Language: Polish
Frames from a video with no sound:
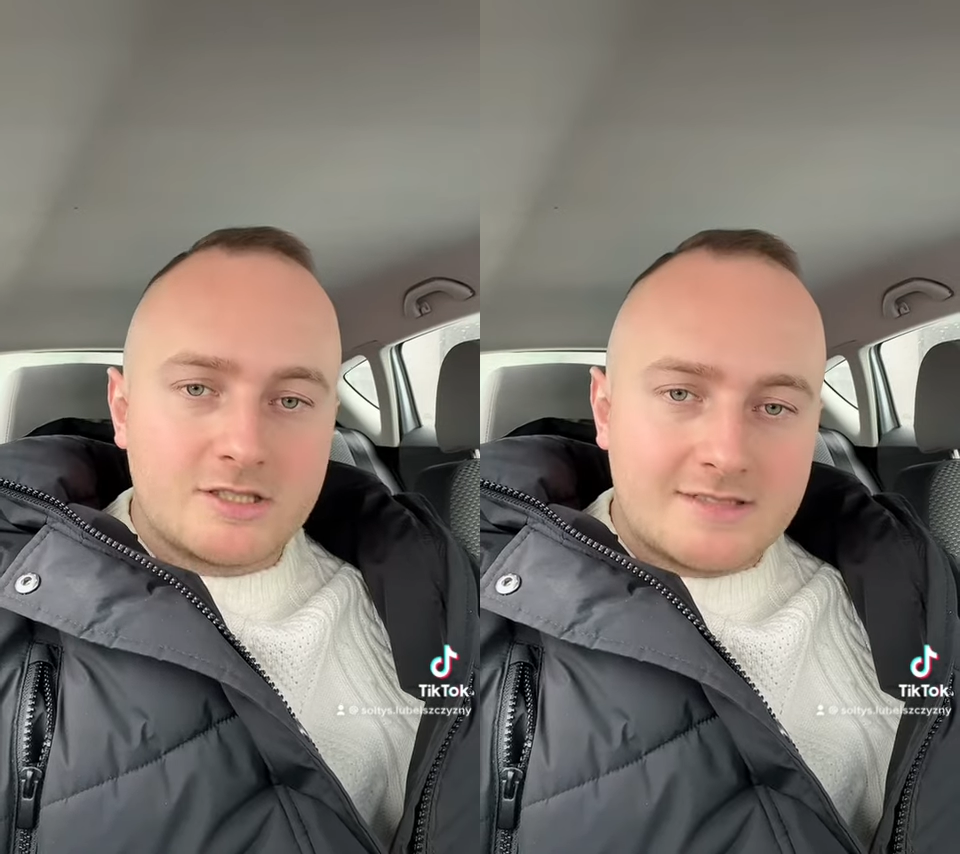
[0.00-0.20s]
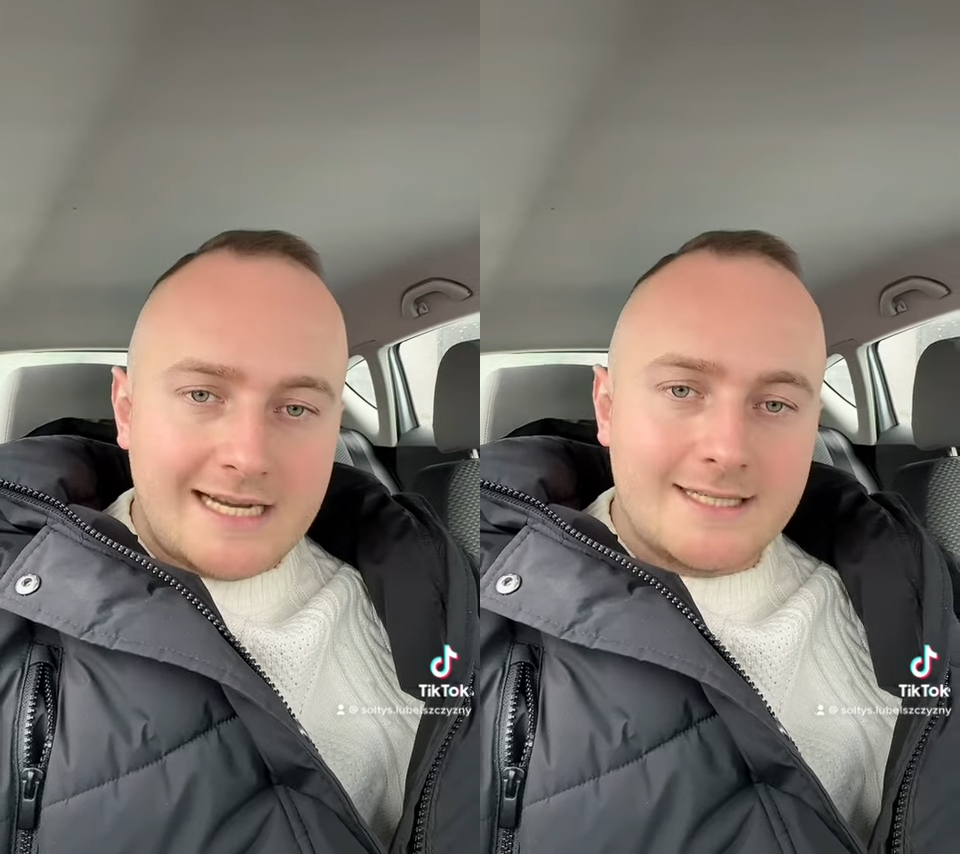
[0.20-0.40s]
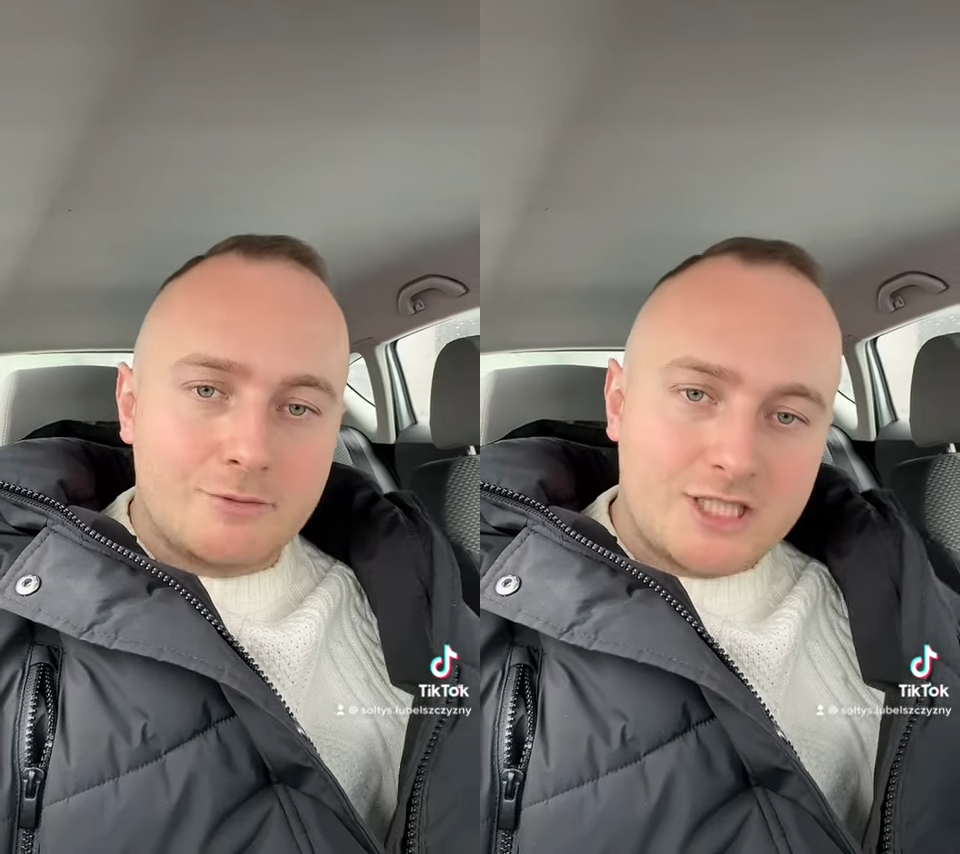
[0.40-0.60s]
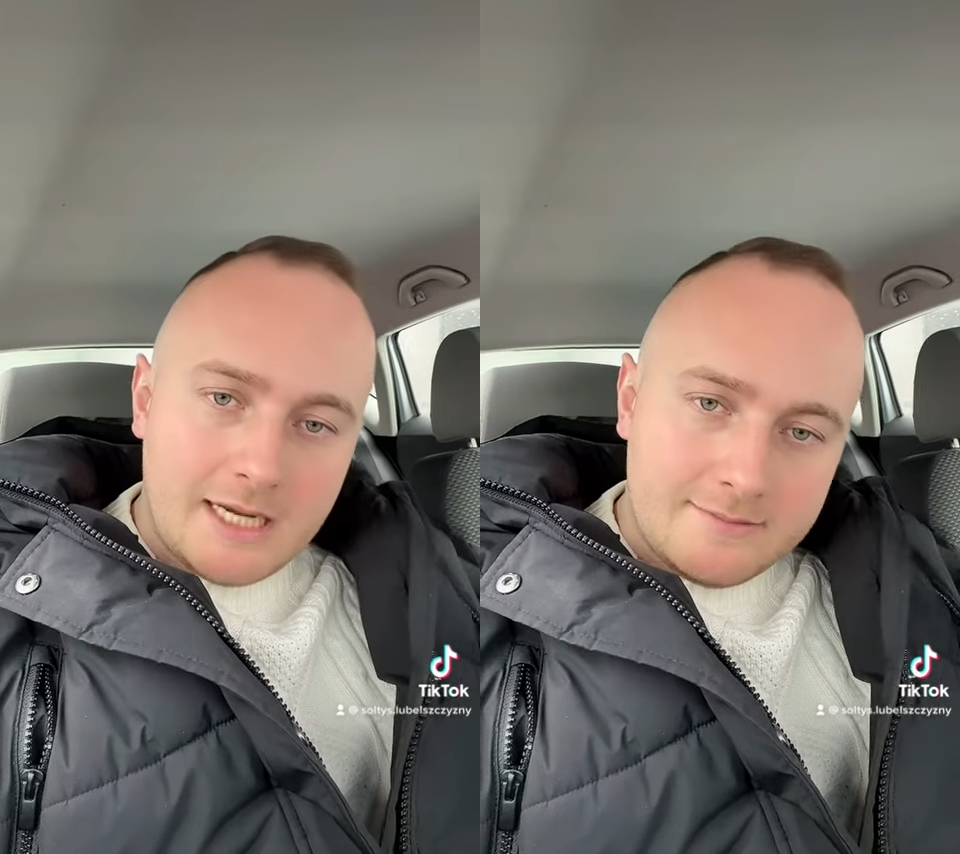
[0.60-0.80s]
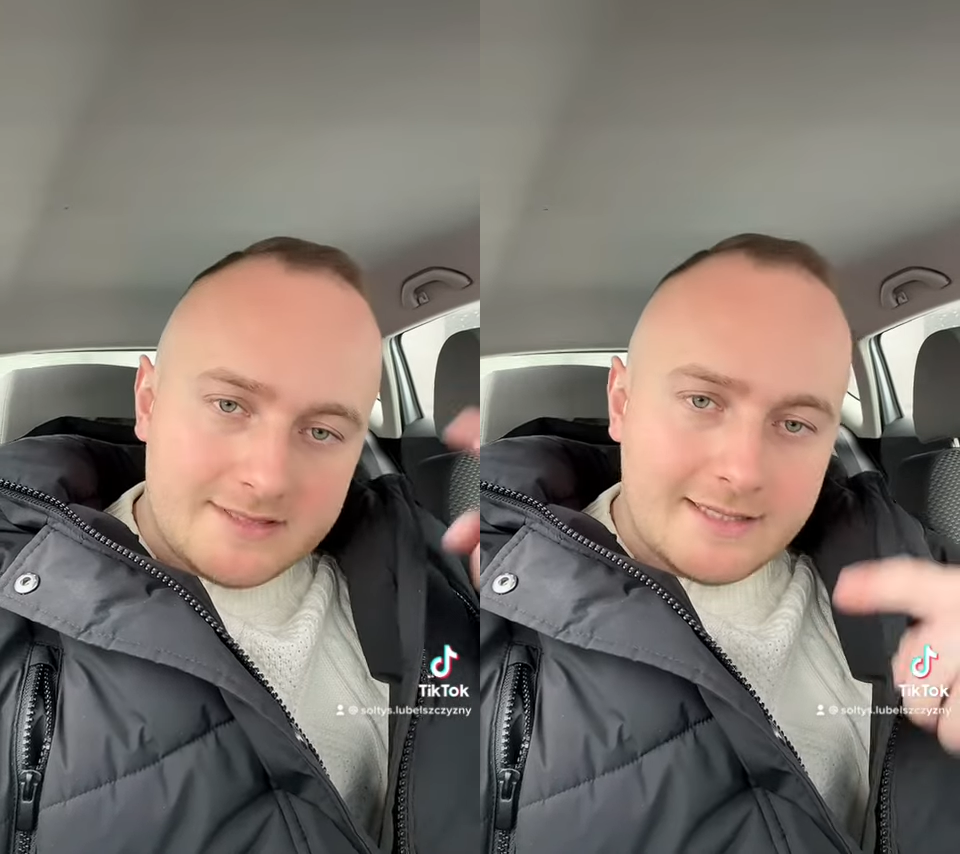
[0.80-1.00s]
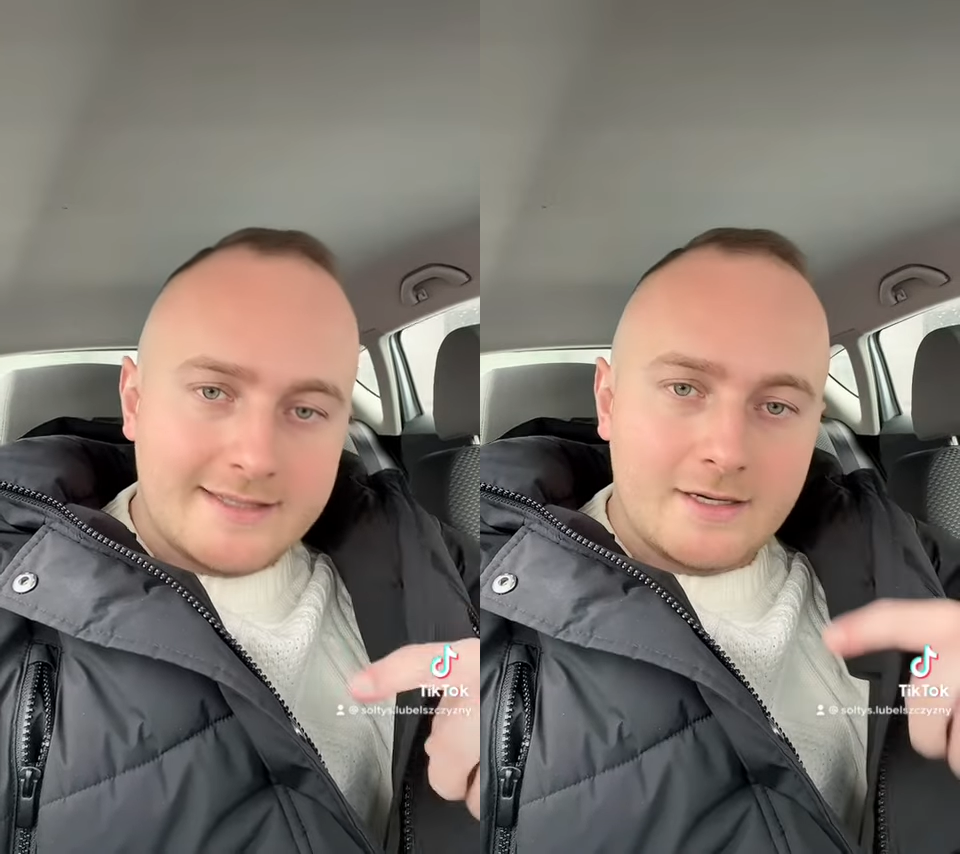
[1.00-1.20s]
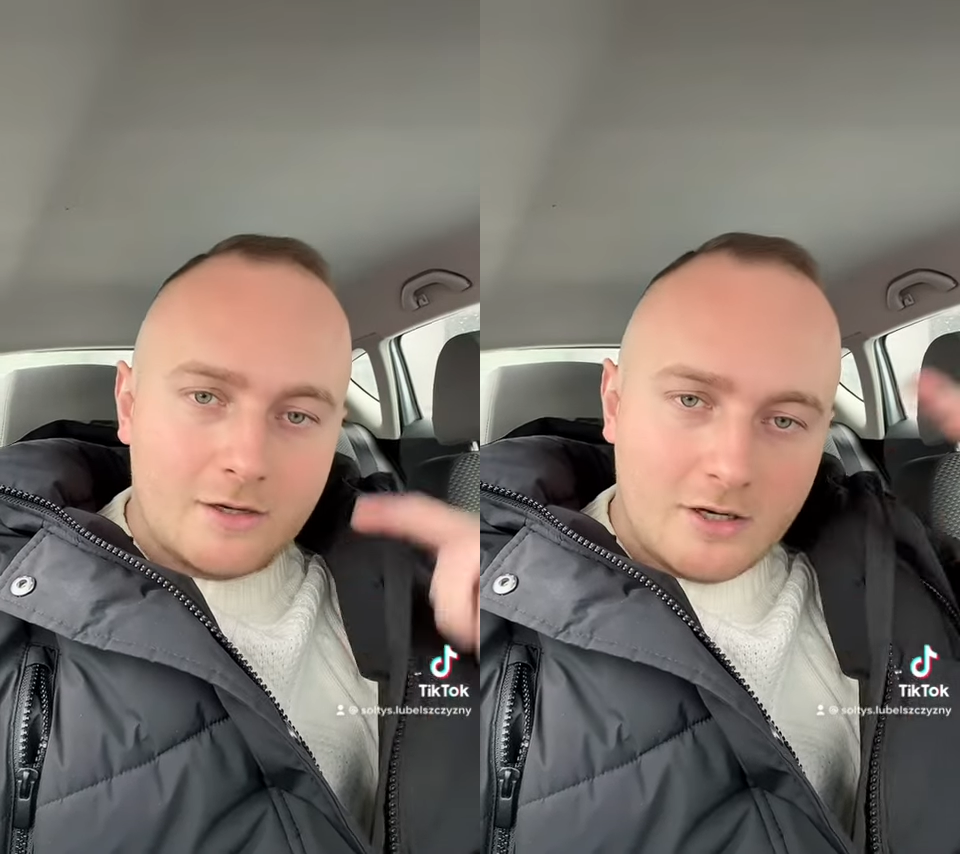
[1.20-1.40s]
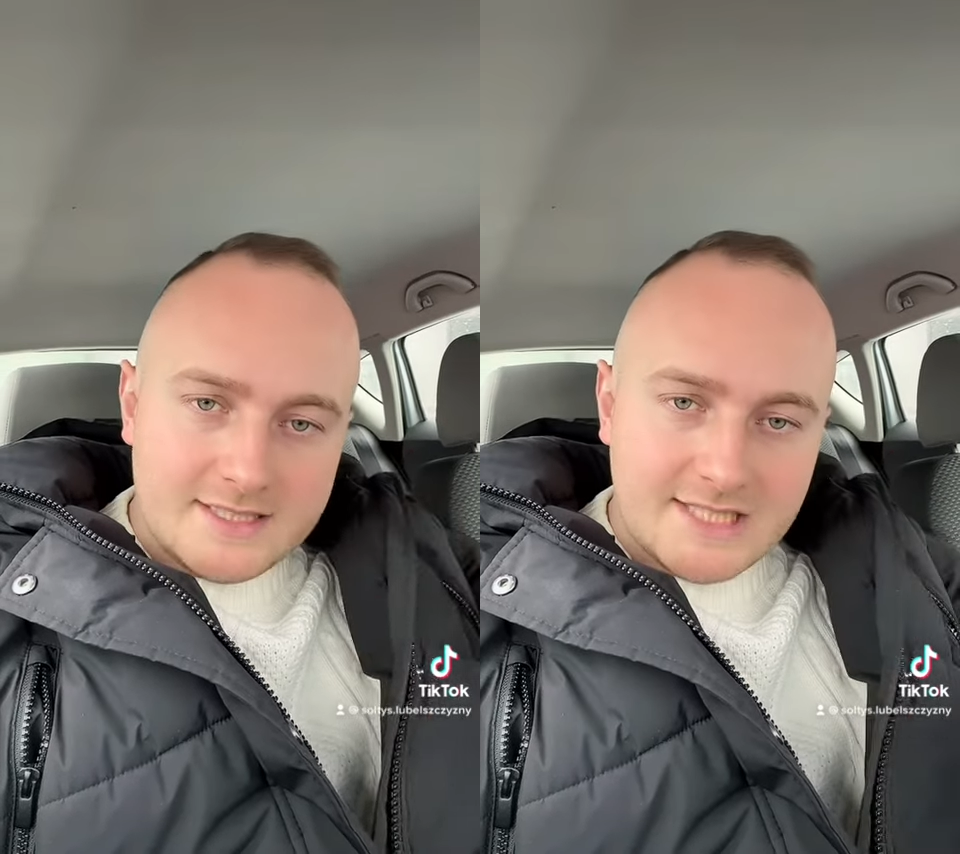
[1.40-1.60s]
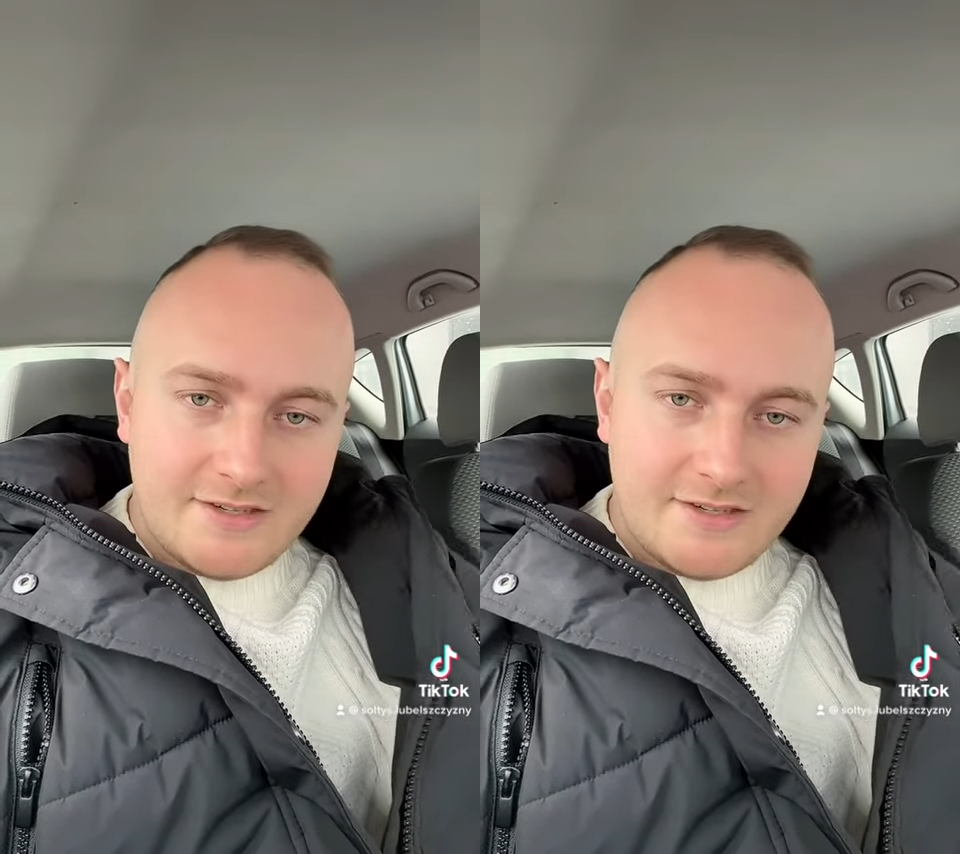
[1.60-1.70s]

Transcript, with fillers: że z rana musiałem z jednego końca